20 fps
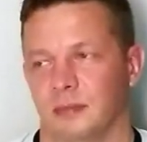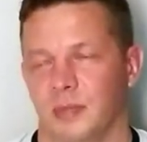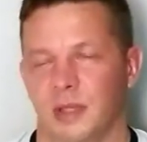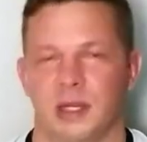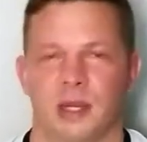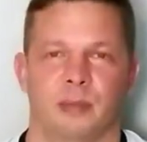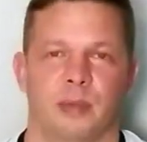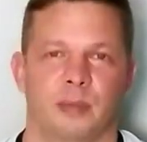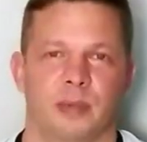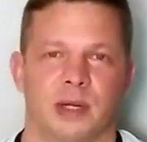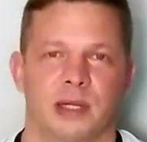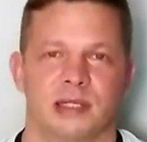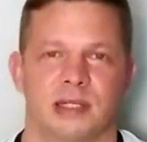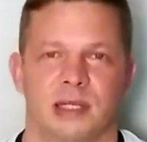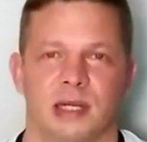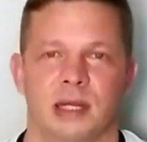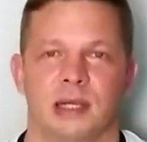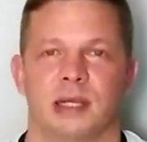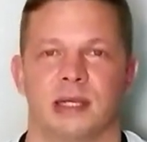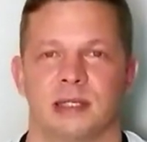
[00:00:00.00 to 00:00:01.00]
Меня
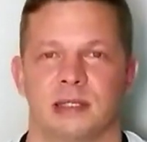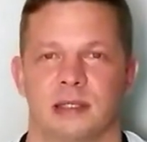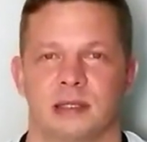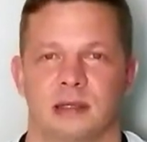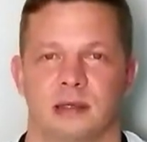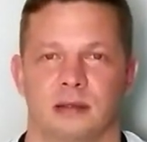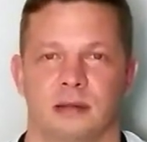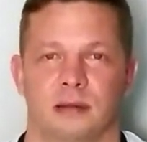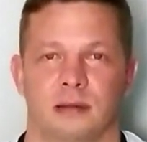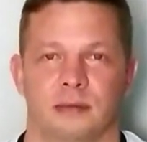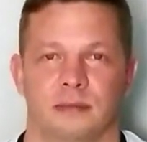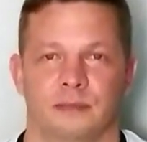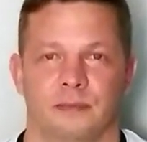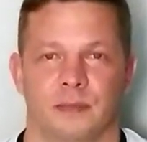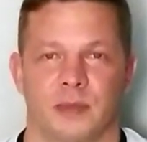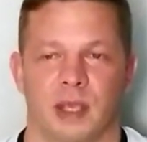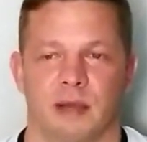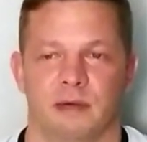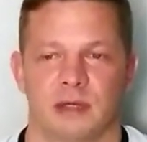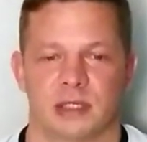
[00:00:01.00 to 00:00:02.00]
попросили, я сделал.
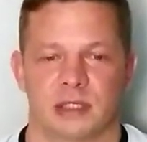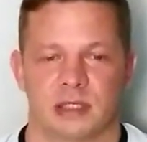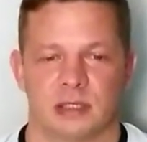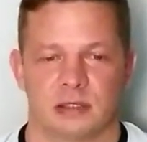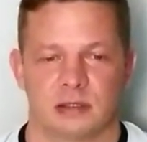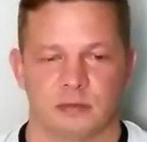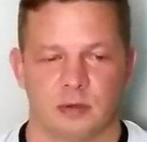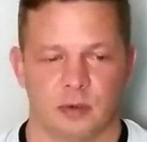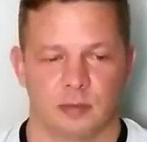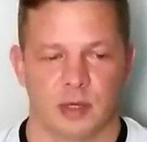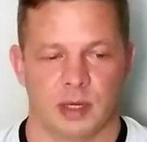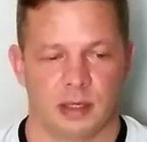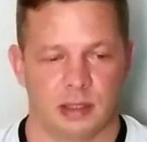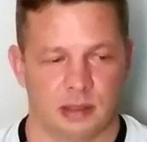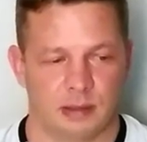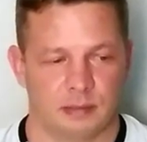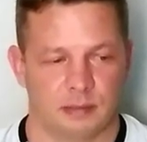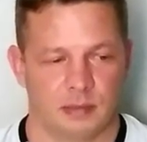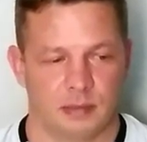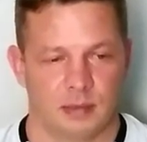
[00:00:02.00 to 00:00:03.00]
Я высказал свое
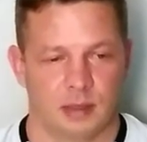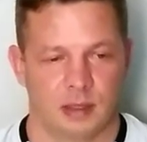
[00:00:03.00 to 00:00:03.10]
мнение.